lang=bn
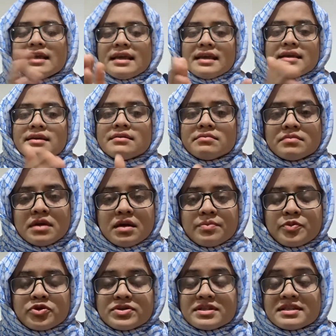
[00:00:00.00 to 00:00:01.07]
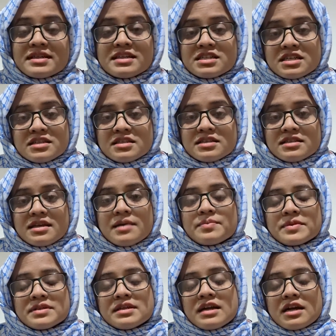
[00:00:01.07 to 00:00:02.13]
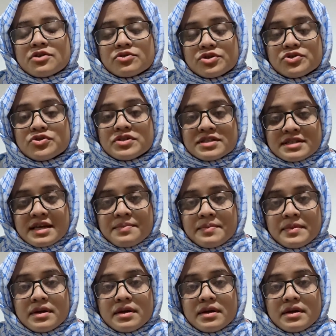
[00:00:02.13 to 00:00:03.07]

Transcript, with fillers: এই প্রসেসিংয়ের সাথে সাথে আপনাদের আরও কিছু স্টেপ